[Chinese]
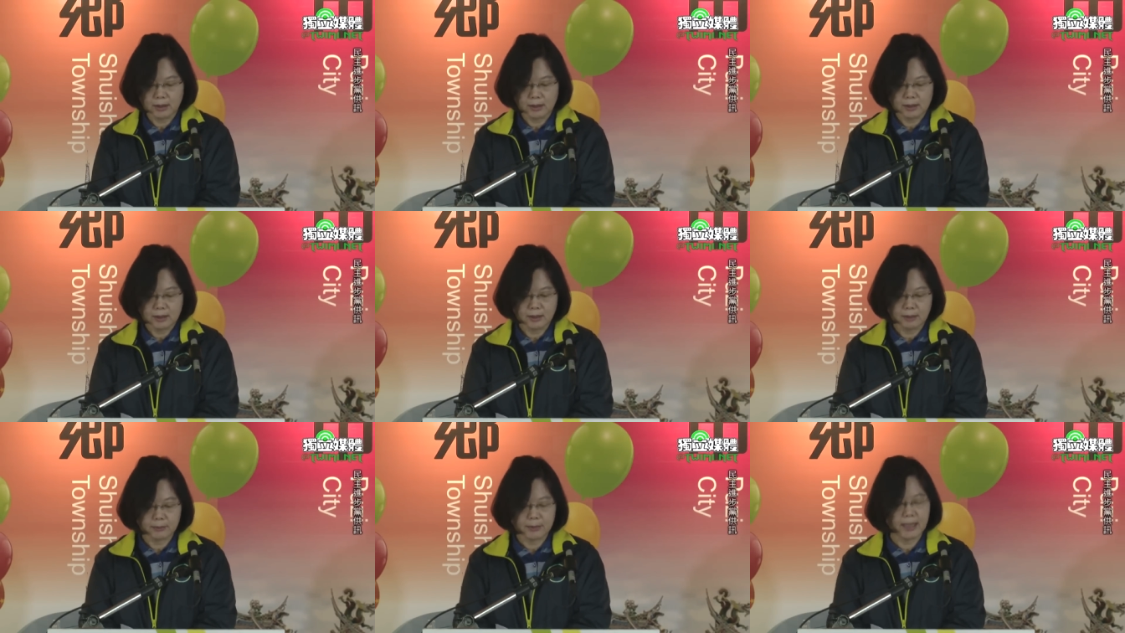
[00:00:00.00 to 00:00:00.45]

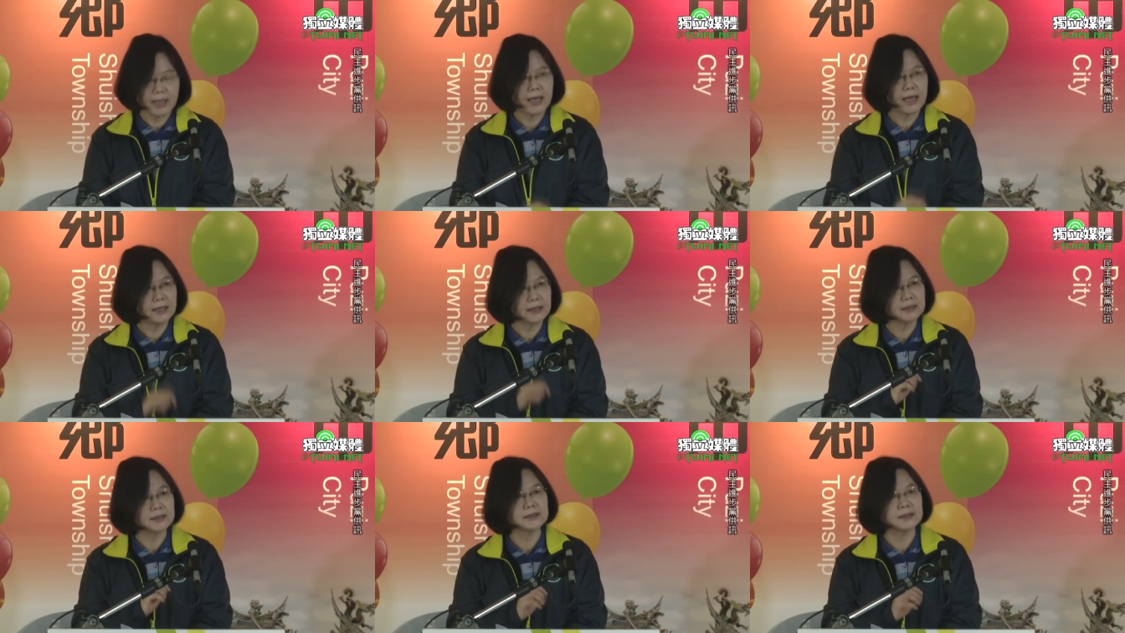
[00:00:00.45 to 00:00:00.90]
要把
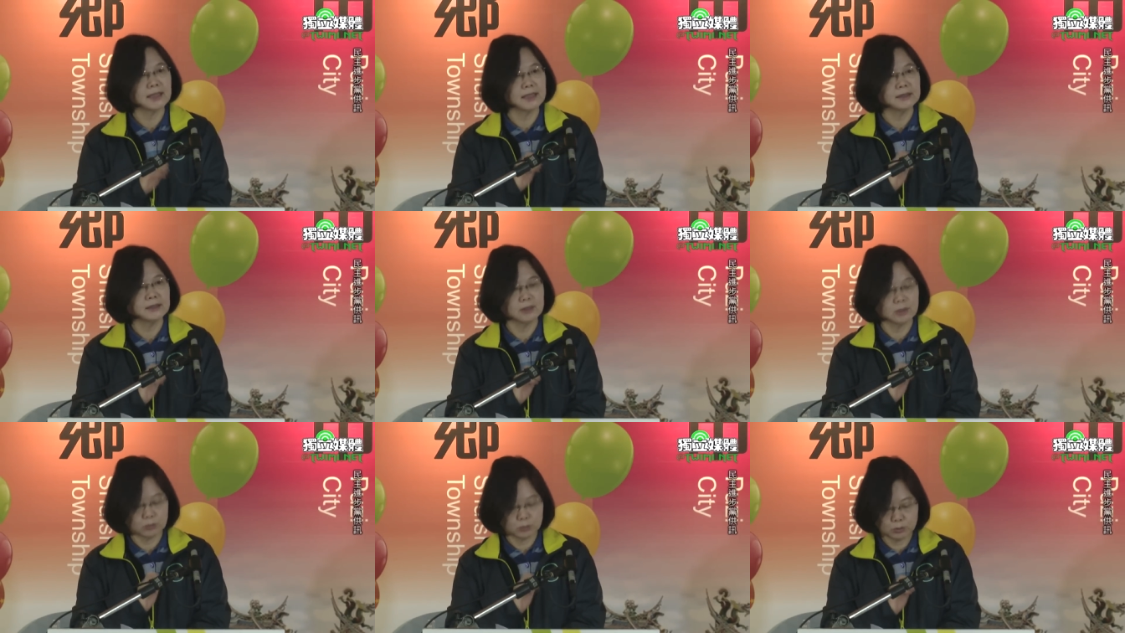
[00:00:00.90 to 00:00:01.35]
阿里
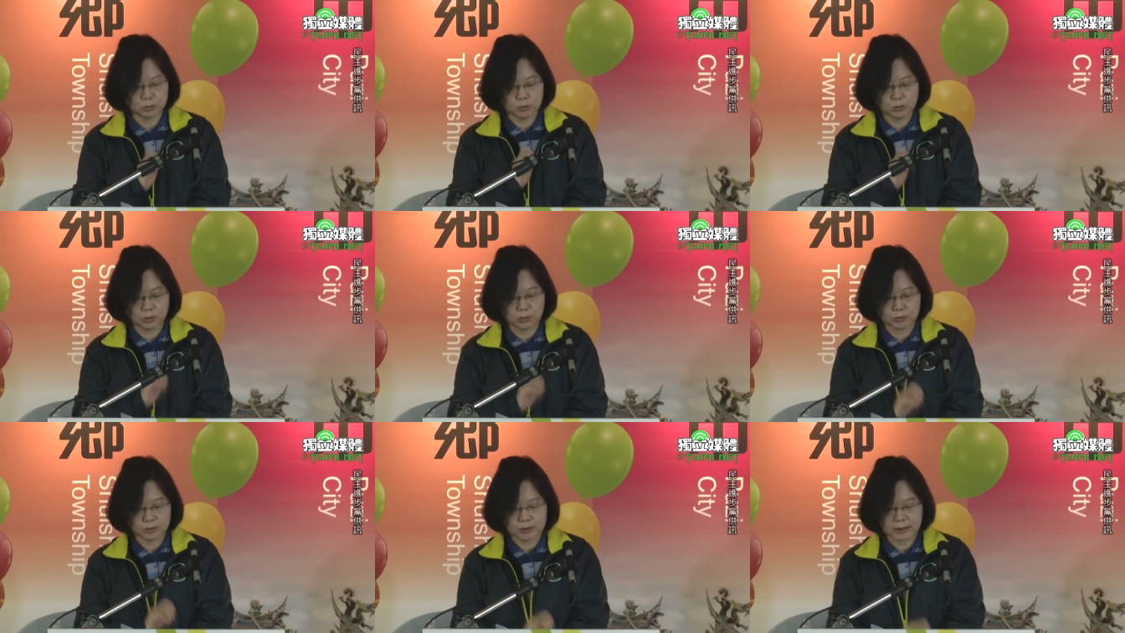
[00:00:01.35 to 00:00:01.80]
山的
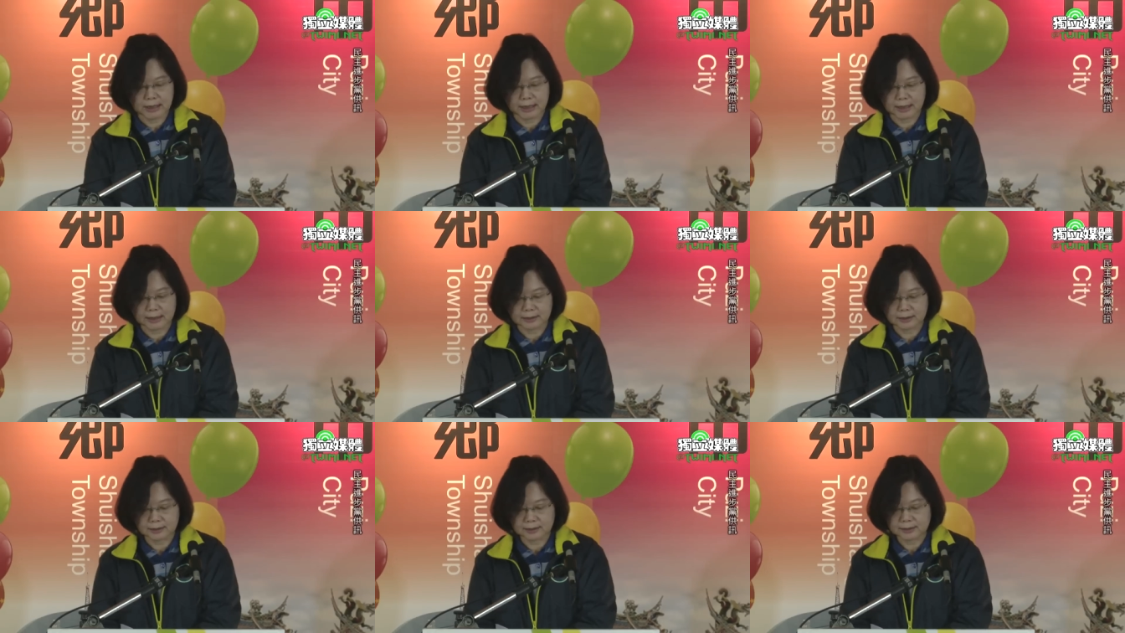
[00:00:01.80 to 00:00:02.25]
乌龙
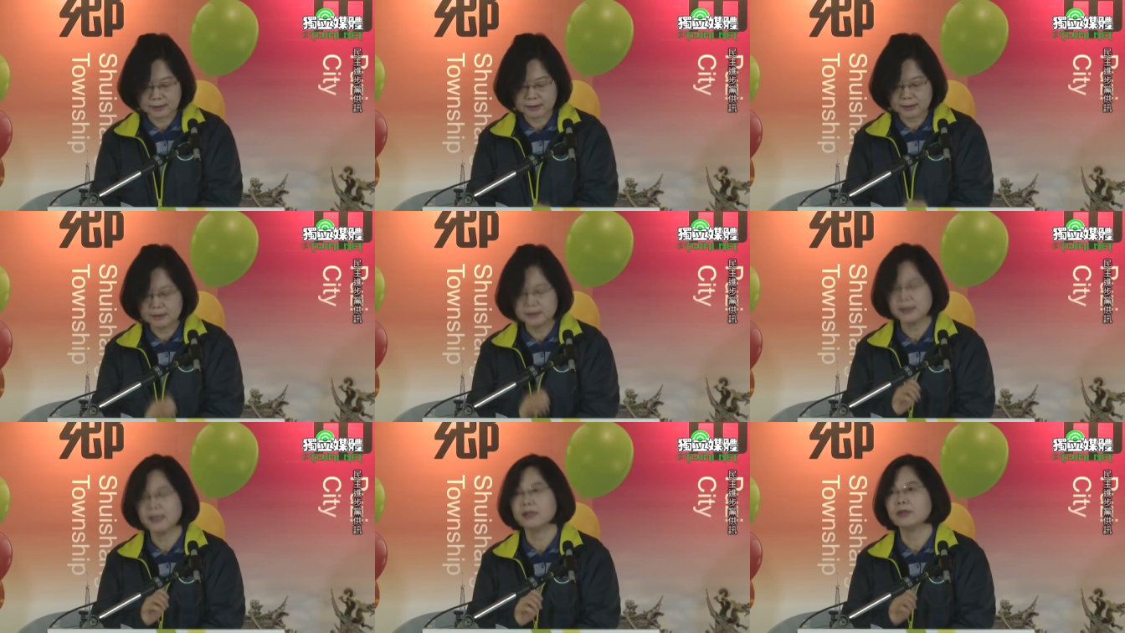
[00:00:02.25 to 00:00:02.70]
茶的
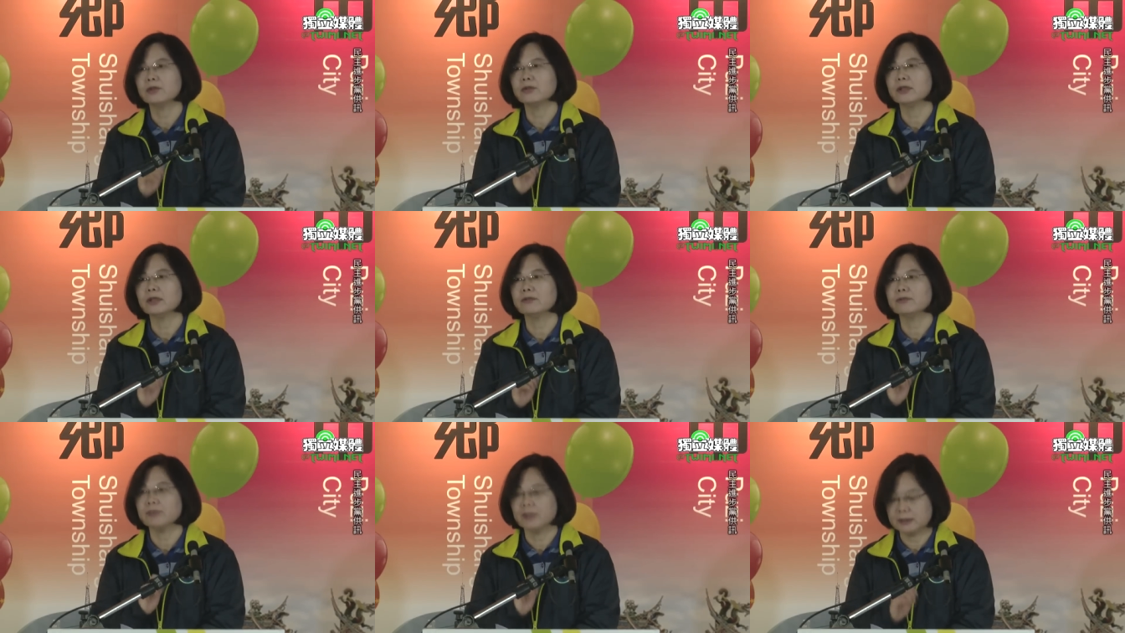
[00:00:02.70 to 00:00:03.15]
生产履
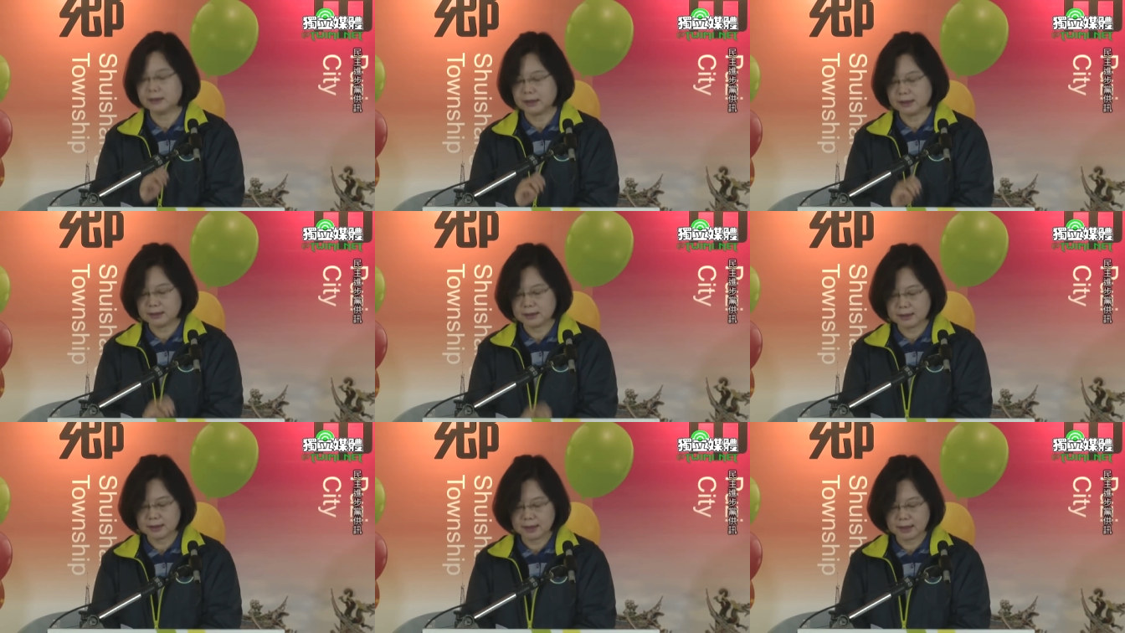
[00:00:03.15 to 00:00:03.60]
历发
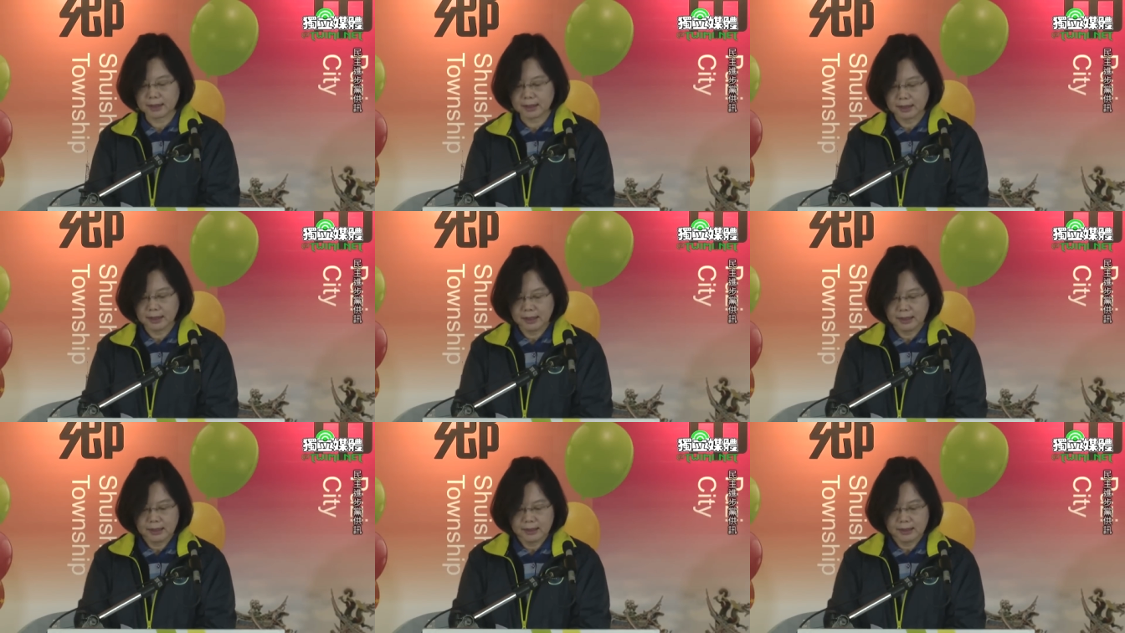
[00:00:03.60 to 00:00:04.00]
展起来，